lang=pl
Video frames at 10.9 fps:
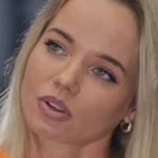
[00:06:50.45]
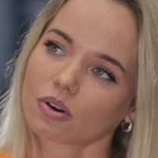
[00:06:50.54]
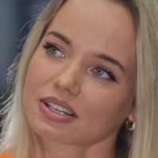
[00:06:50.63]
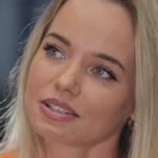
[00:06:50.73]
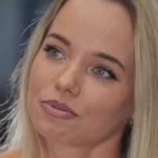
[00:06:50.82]

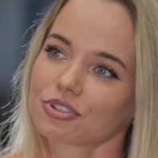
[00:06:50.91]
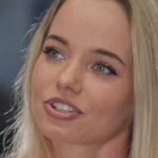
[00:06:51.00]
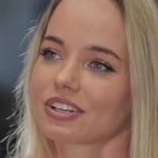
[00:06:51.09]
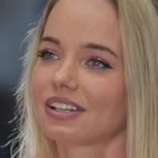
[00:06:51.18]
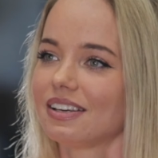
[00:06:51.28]
okazało
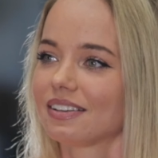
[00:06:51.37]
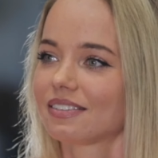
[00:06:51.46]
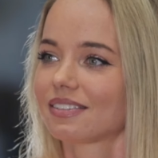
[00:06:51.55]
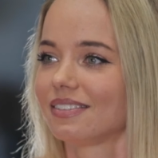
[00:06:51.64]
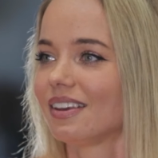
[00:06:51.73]
się, że
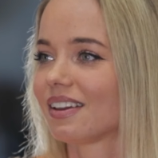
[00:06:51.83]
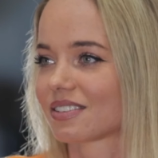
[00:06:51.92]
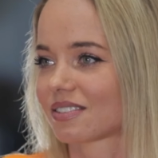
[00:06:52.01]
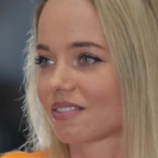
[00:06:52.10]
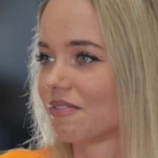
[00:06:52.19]
klient nie
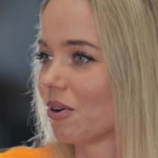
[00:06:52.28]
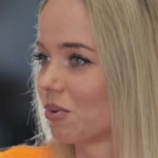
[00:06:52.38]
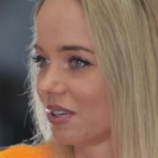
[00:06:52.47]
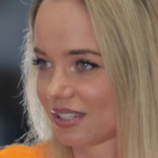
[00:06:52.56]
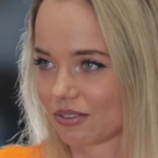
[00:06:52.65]
jest w
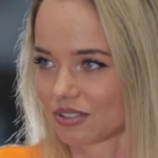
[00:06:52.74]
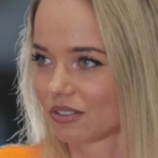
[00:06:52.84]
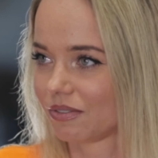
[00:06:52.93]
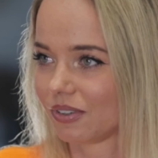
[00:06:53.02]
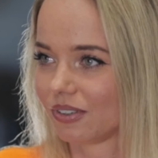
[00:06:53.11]
ogóle z tego
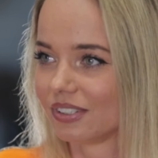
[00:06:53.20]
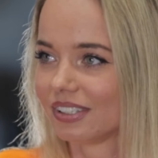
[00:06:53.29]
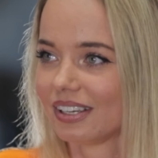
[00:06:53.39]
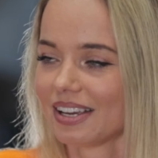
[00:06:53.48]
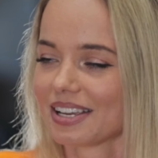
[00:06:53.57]

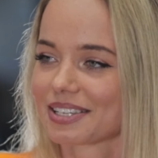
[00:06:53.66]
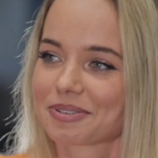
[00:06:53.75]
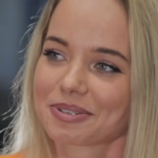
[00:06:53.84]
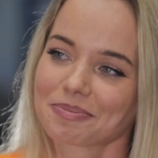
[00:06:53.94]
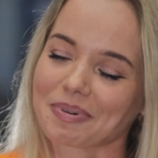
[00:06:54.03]
zadowolony.
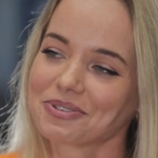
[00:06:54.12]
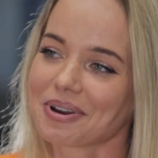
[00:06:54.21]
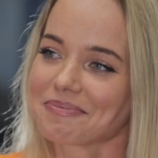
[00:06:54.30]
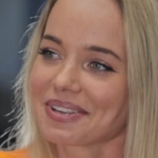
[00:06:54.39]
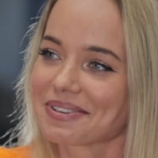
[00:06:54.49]

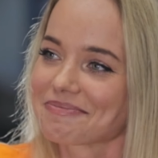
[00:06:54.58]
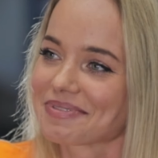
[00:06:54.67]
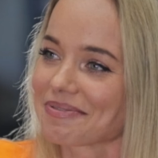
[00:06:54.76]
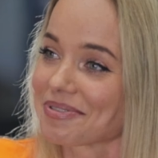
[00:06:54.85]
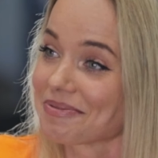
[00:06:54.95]
Spędziłam nad
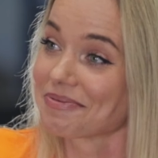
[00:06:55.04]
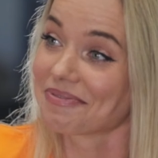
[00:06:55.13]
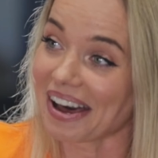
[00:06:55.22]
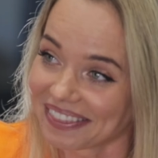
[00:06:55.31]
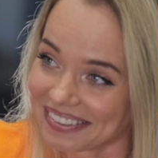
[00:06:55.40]
tym samochodem
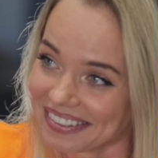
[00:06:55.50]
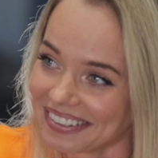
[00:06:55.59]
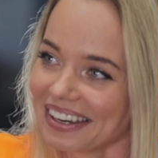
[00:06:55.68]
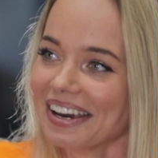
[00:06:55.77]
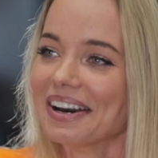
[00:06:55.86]
dwa
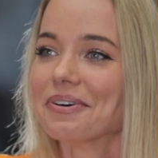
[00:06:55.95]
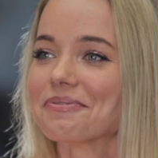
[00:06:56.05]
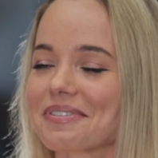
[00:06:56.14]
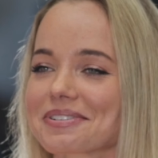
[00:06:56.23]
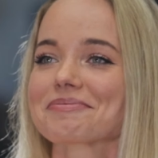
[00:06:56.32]
dni.
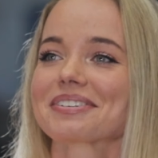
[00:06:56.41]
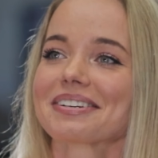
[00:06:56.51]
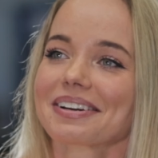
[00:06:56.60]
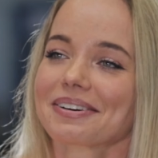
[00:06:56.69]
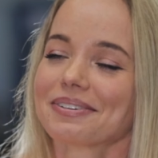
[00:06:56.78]
Uważam,
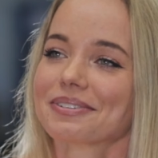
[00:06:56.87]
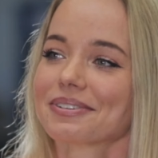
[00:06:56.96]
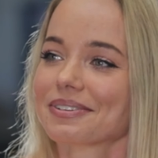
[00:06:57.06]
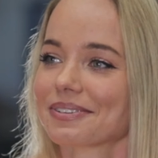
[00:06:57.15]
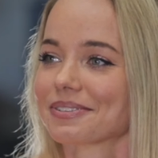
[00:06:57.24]
że
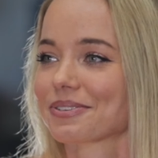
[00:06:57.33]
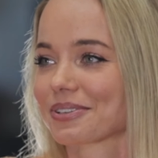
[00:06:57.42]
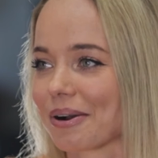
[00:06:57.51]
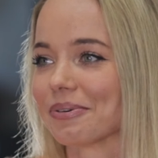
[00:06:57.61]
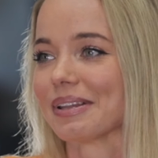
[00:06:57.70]
yy,
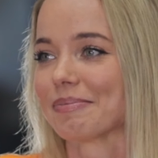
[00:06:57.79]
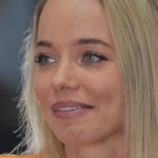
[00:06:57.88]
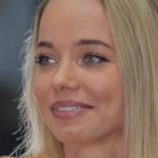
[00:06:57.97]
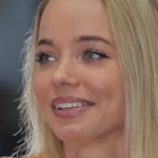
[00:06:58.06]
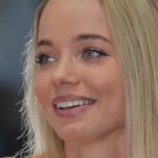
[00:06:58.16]
zostało
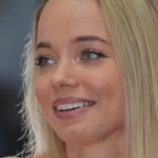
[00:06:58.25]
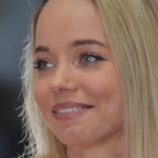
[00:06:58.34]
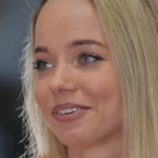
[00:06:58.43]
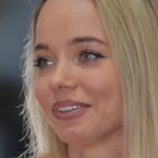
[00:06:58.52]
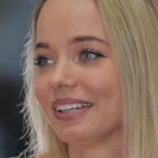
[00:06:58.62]

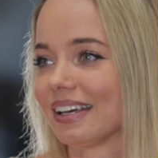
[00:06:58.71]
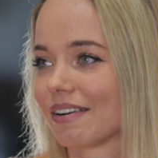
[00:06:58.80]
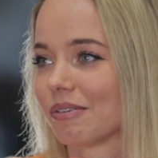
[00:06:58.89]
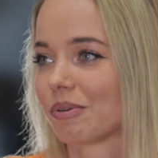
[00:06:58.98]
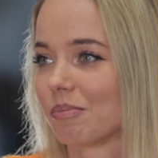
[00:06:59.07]
naprawdę wykonane
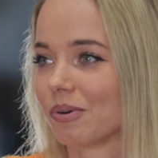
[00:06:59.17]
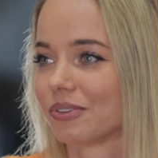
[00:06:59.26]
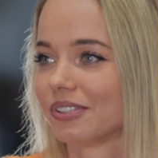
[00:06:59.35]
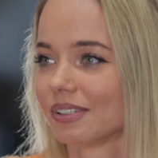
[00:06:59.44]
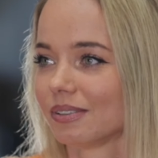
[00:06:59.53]
kawał
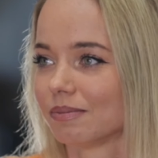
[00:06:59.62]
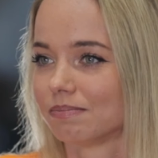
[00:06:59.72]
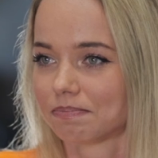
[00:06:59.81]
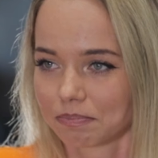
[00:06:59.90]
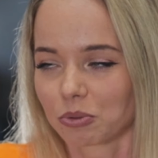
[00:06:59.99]
roboty.
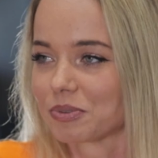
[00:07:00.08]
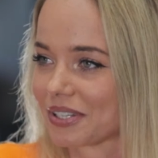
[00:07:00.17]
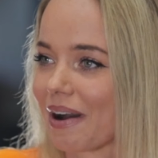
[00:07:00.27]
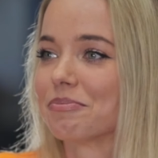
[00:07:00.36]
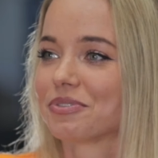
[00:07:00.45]

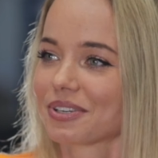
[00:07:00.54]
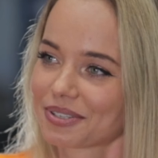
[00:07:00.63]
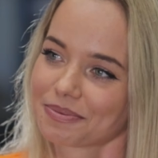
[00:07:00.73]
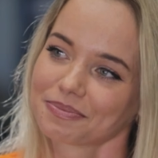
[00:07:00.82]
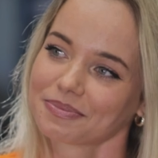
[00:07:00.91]
Podpisałabym się,
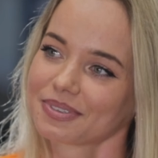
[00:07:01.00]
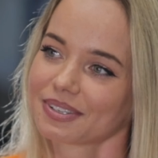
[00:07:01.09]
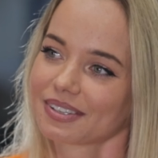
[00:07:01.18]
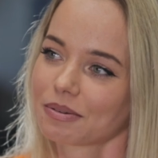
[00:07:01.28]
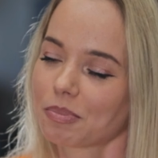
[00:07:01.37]
z tym,
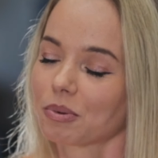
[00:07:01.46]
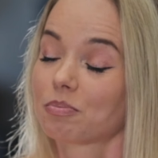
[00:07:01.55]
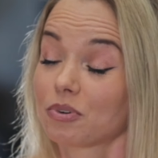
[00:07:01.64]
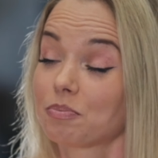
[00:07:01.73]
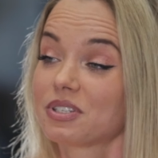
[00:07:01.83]

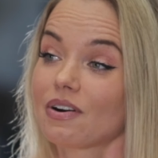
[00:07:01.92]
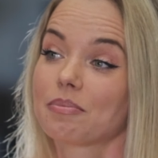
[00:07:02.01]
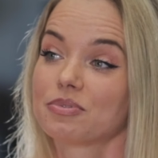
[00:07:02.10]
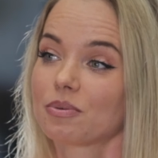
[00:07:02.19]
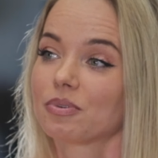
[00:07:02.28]

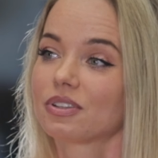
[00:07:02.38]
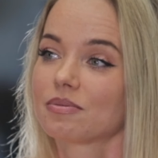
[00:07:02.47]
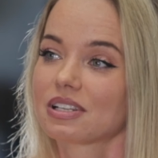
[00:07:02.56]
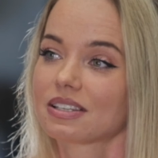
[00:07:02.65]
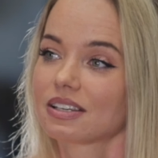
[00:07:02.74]
podpisałabym się pod
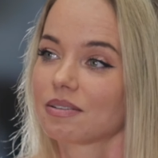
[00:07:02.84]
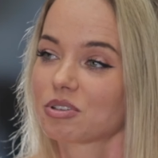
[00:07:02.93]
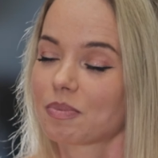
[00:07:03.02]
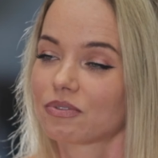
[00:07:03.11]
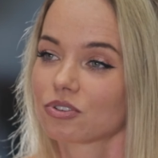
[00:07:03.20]
tym
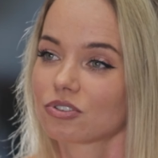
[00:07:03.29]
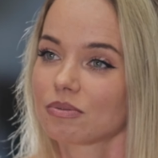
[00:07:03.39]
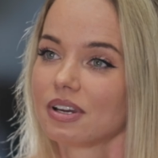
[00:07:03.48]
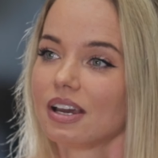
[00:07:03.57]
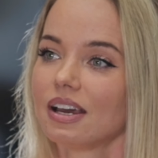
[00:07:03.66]
zleceniem z
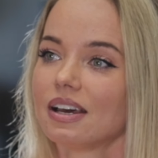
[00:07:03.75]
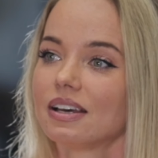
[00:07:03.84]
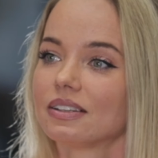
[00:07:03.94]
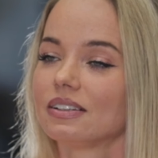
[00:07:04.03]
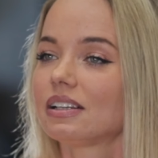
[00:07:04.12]
pewnością.
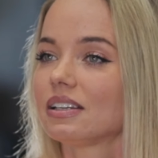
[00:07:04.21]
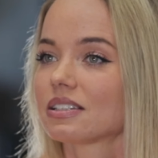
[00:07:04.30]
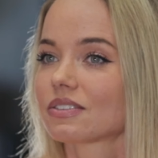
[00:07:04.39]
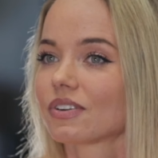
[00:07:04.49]
No i klient